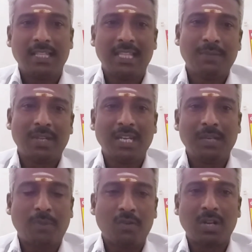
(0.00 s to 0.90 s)
இதே மாதிரி
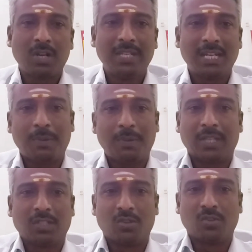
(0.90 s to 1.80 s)
பௌர்ணமிக்கு நம்ம
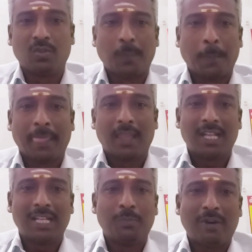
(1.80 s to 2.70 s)
பார்த்துக்கணும்
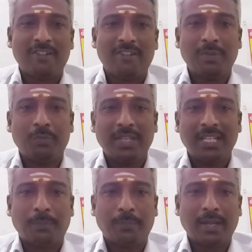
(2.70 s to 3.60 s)
அதாவது பௌர்ணமி
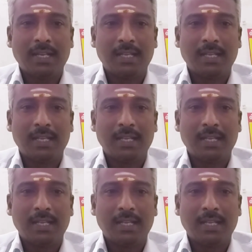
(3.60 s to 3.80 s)
முடிகிறப்ப